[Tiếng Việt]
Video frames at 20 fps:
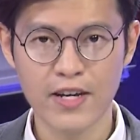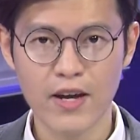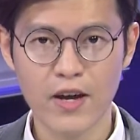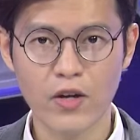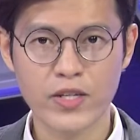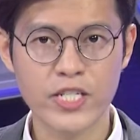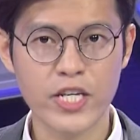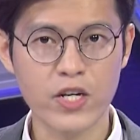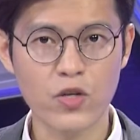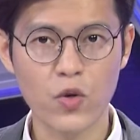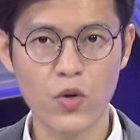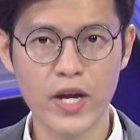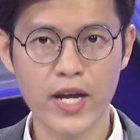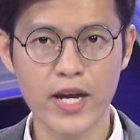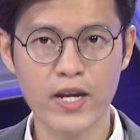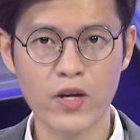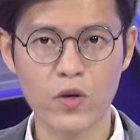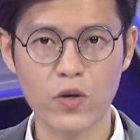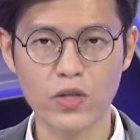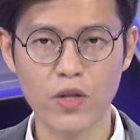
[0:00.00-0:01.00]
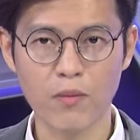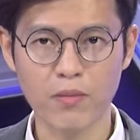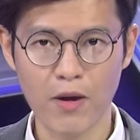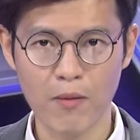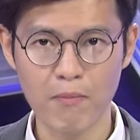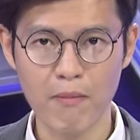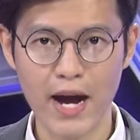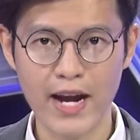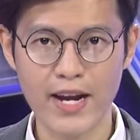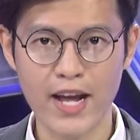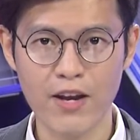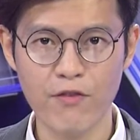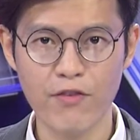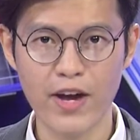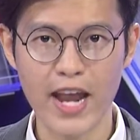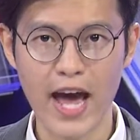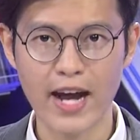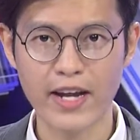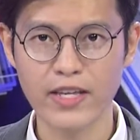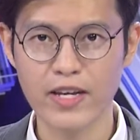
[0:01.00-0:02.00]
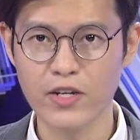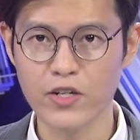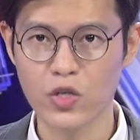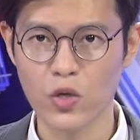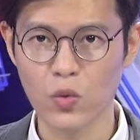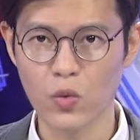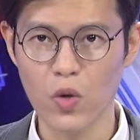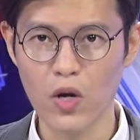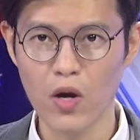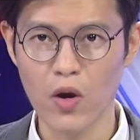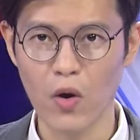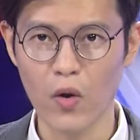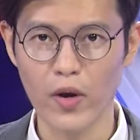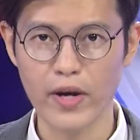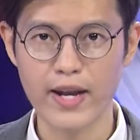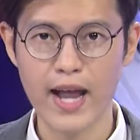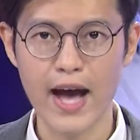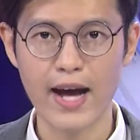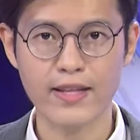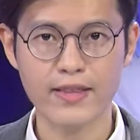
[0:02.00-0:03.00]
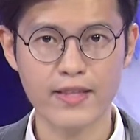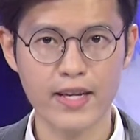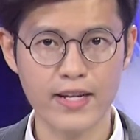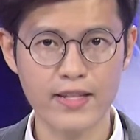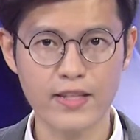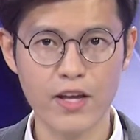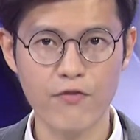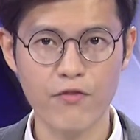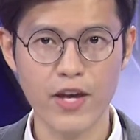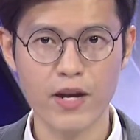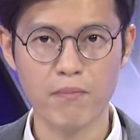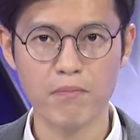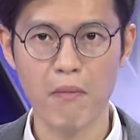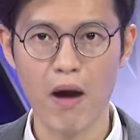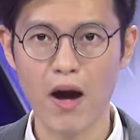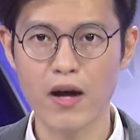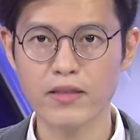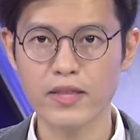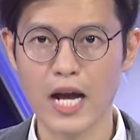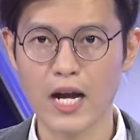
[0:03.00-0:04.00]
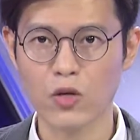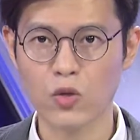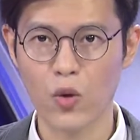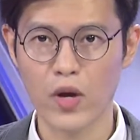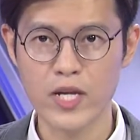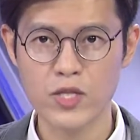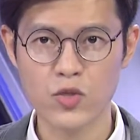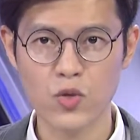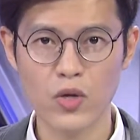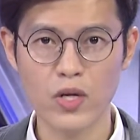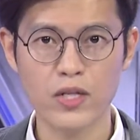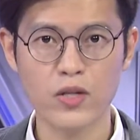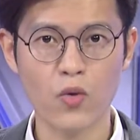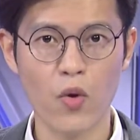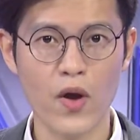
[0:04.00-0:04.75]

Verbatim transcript: Chính quyền của Tổng thống Biden và Đảng Dân Chủ Quốc hội đang tiến tới việc bỏ tăng thuế suất